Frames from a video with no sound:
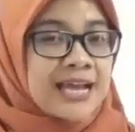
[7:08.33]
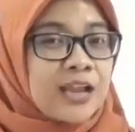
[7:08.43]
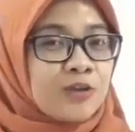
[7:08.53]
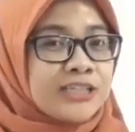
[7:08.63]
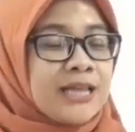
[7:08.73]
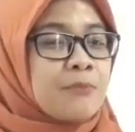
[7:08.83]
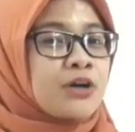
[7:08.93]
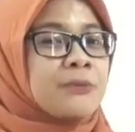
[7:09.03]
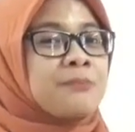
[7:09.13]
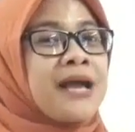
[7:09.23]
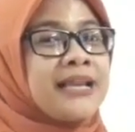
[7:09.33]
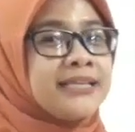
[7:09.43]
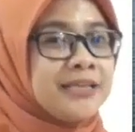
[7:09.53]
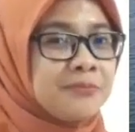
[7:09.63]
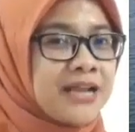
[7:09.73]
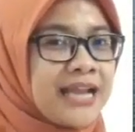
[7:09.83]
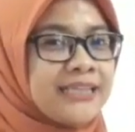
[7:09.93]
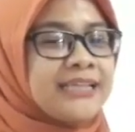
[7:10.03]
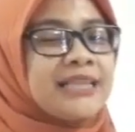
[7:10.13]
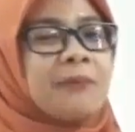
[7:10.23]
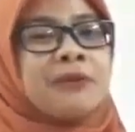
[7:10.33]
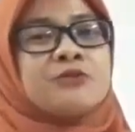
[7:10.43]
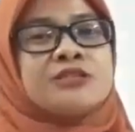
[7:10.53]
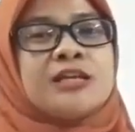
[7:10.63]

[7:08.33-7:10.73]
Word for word: Kalau kita mau ke Bali berarti kita menuju